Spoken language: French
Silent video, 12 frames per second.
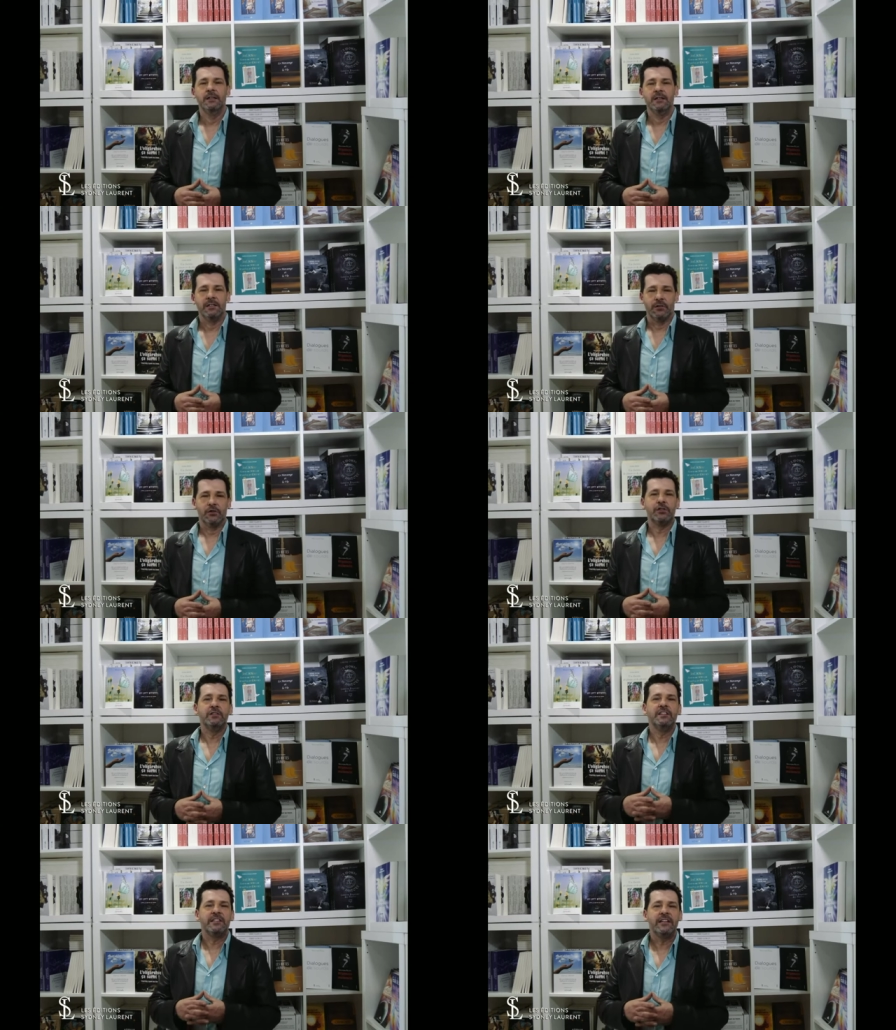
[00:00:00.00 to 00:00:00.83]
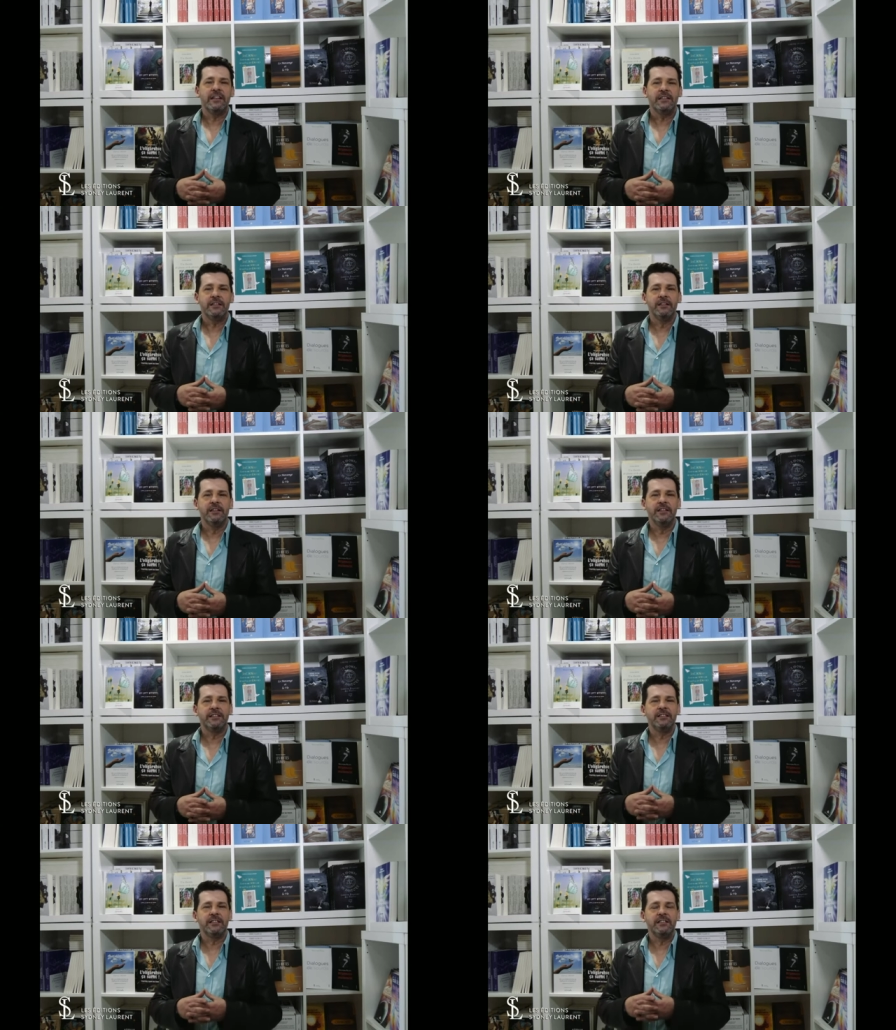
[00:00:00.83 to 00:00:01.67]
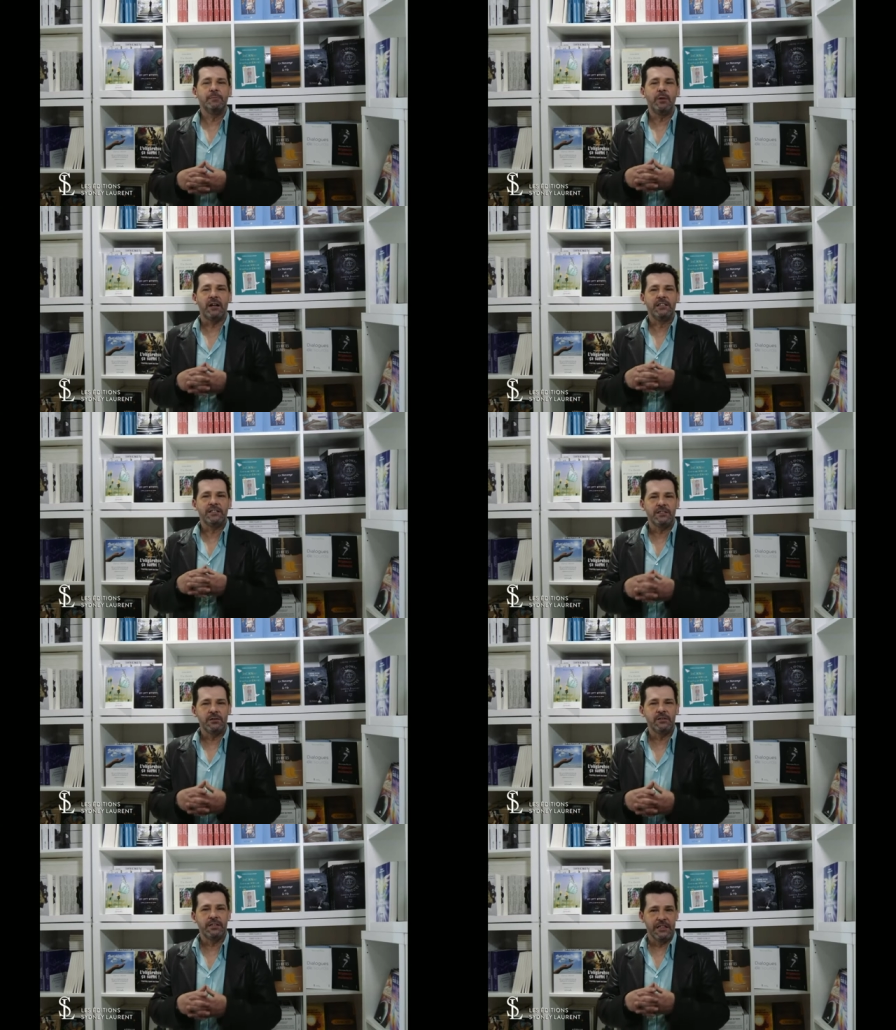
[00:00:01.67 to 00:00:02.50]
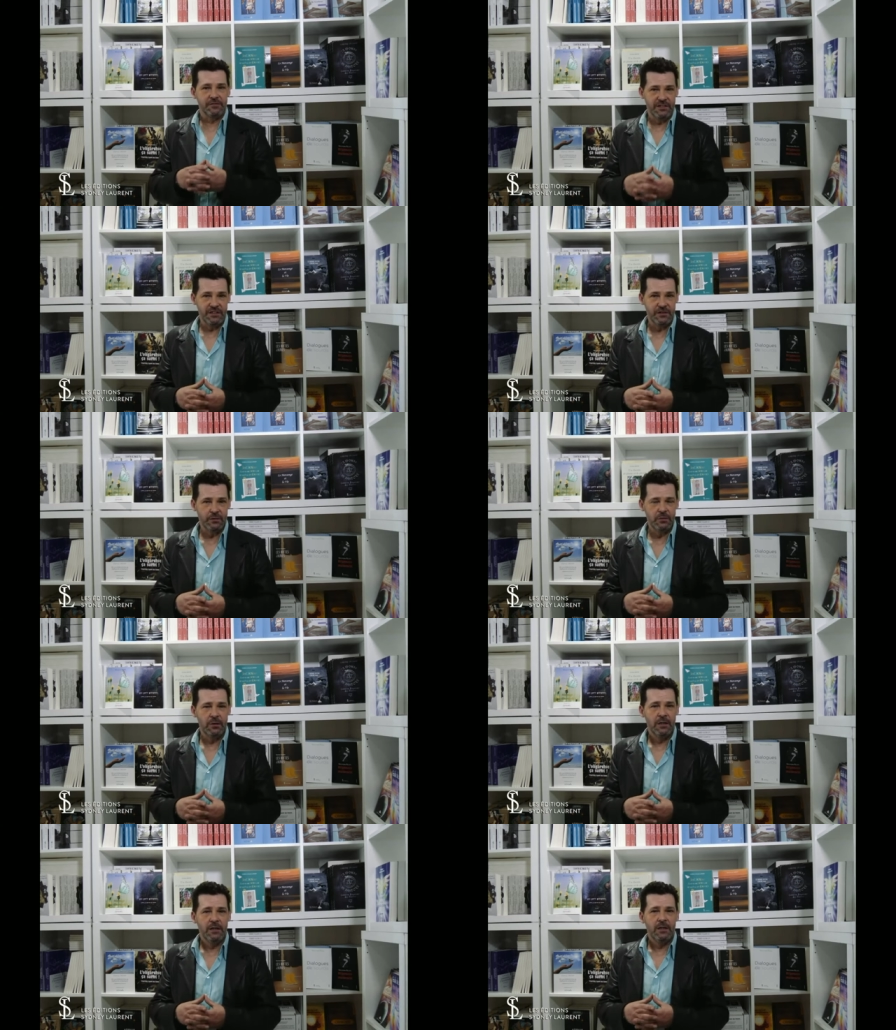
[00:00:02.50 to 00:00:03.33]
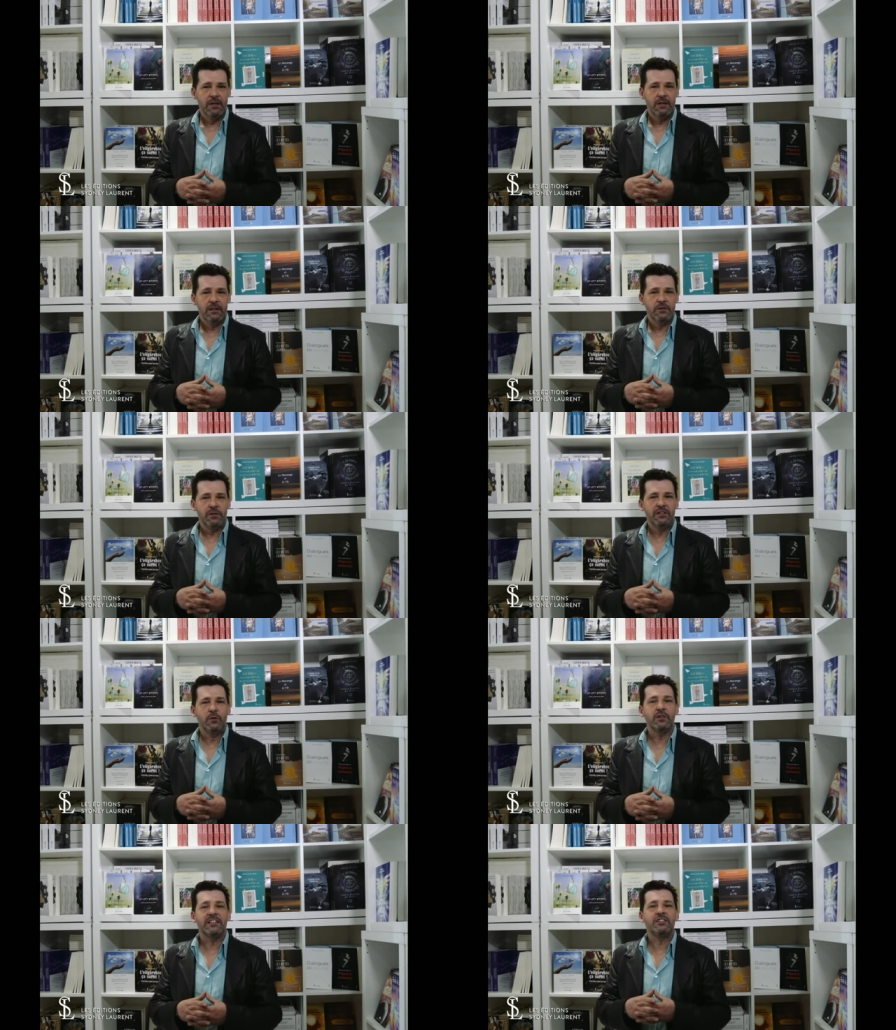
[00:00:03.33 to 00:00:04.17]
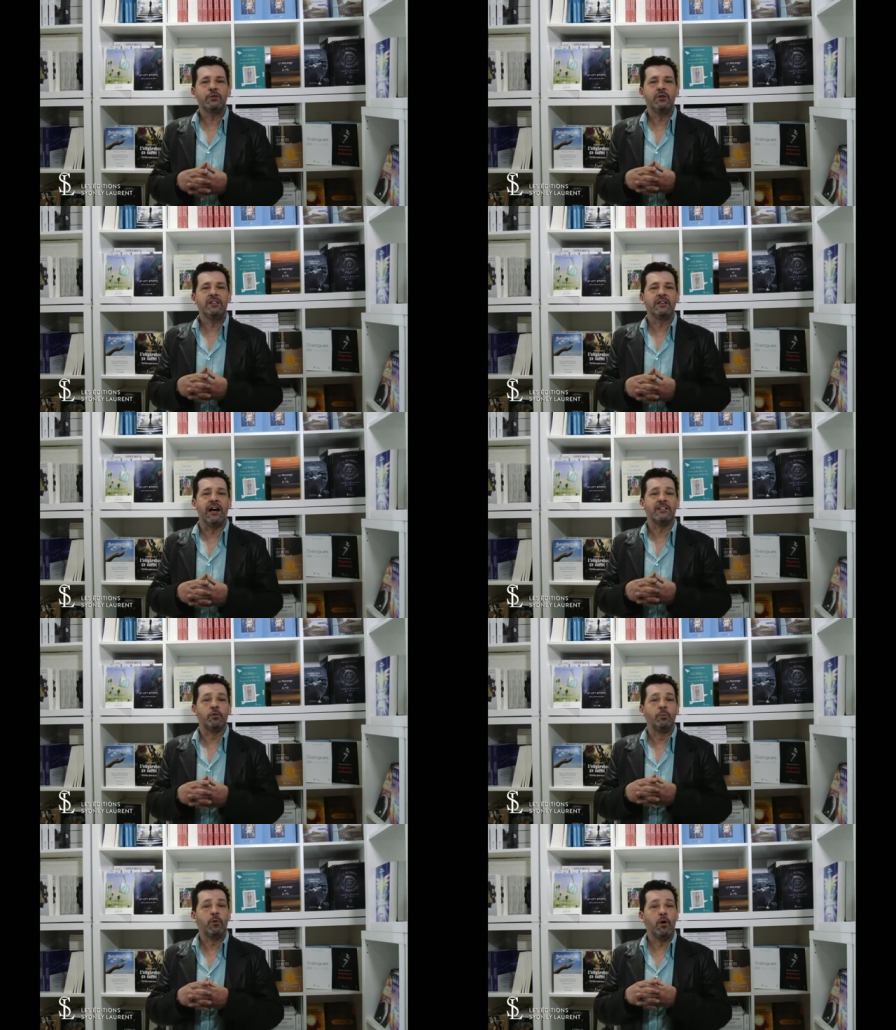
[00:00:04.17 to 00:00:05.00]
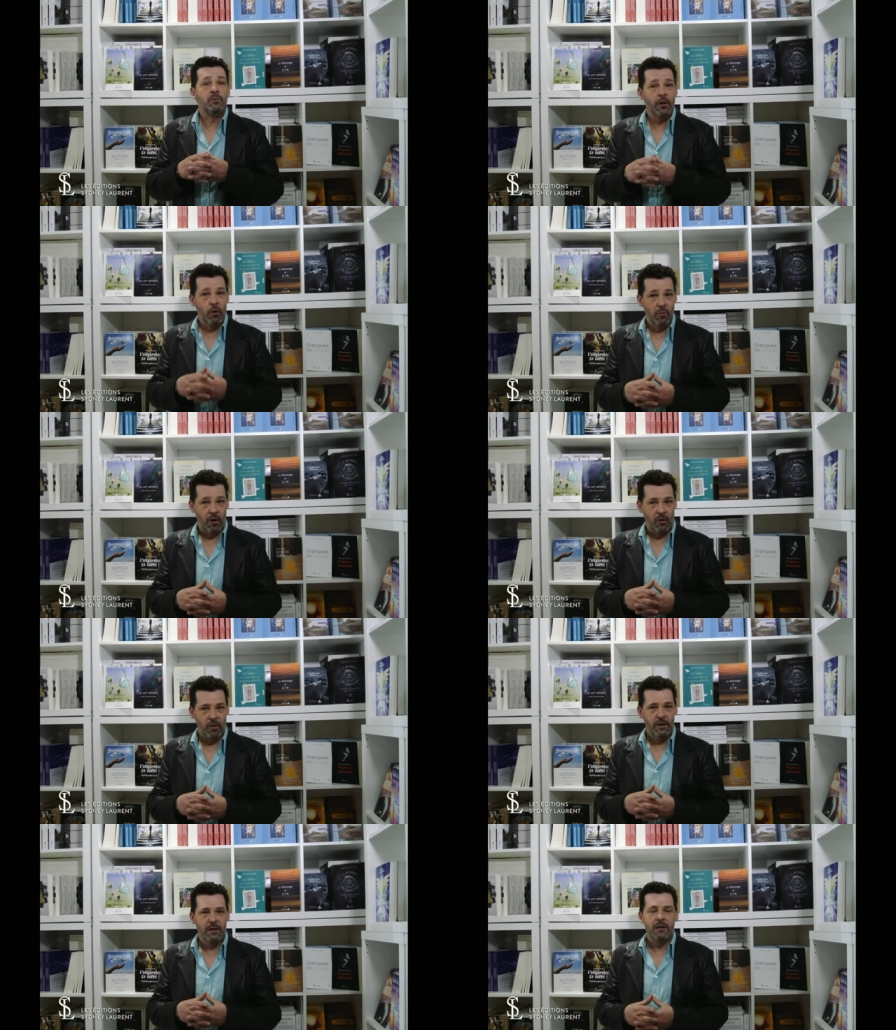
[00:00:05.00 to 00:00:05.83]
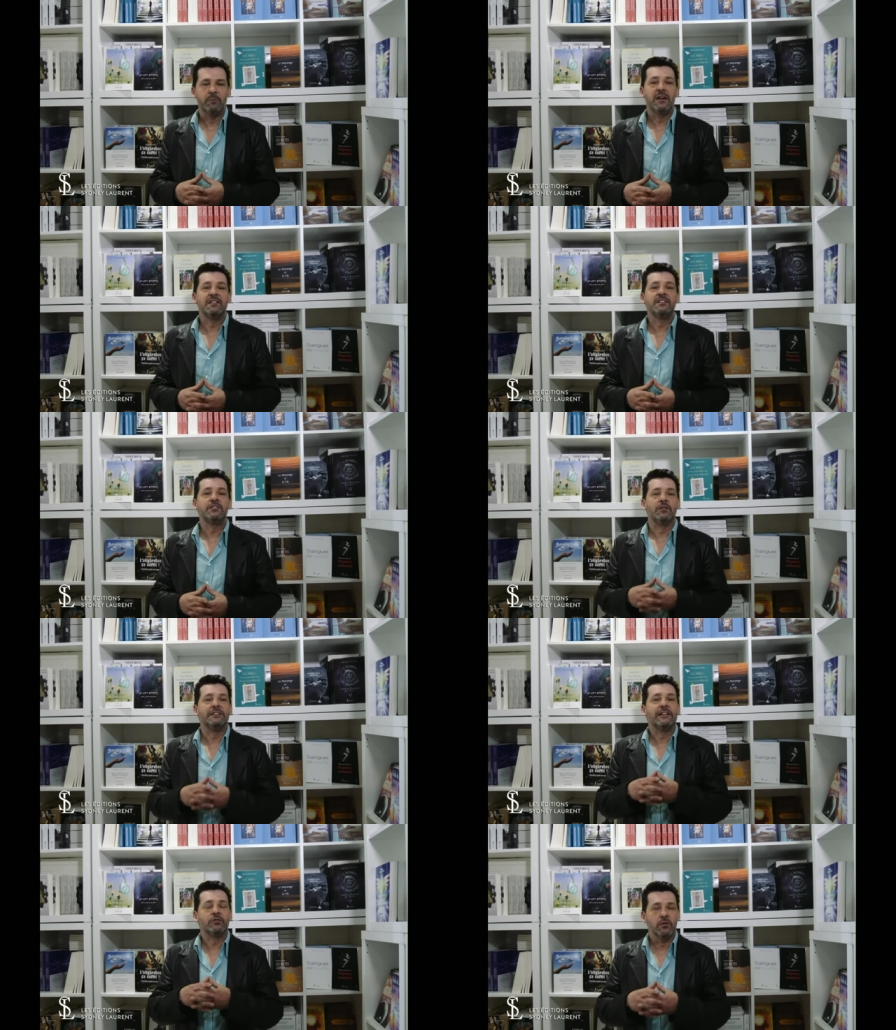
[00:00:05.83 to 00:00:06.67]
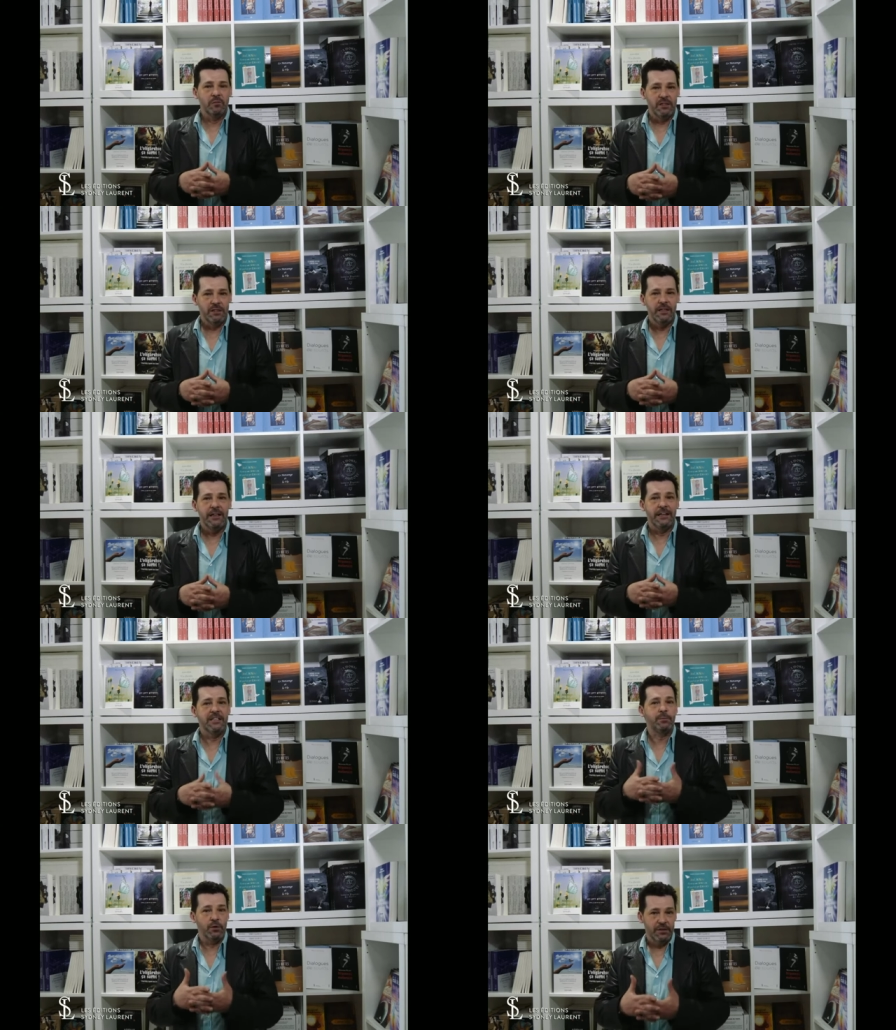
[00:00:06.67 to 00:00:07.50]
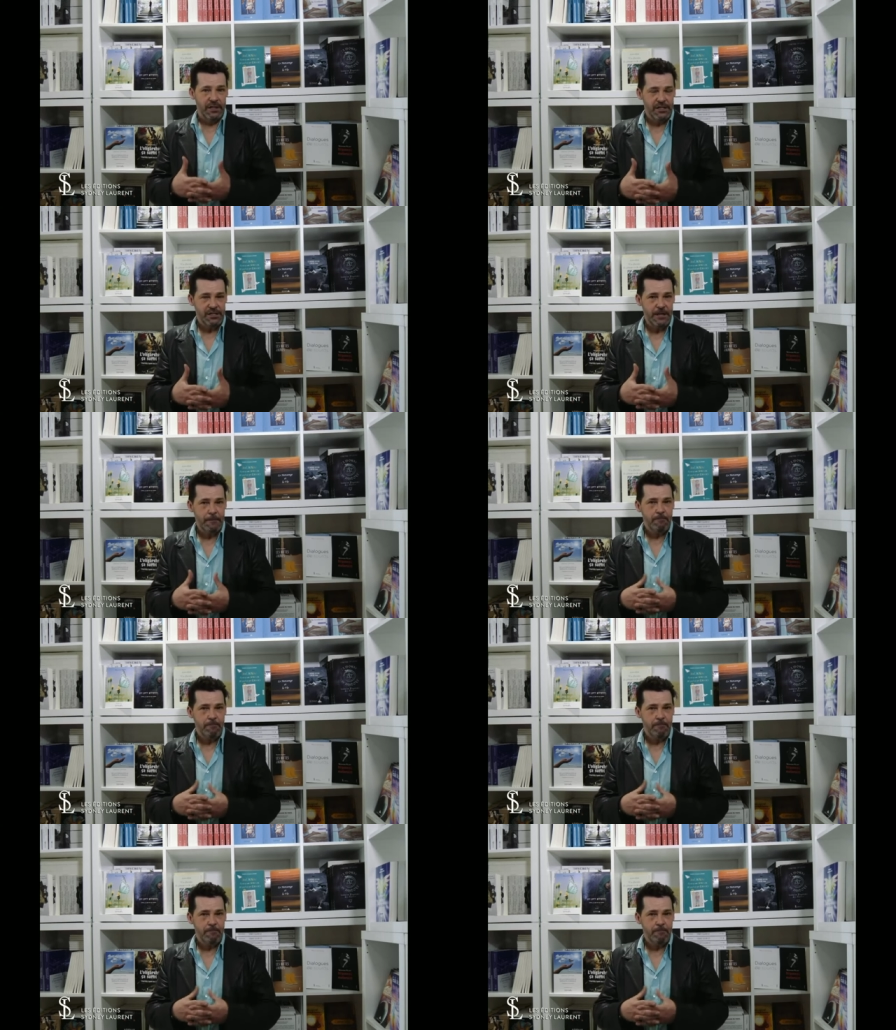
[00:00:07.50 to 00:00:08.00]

Cette jeune lycéenne est intriguée par les sciences et la fiction, ce qui donnera suite à son premier roman, basé sur l'anatomie et l'espionnage.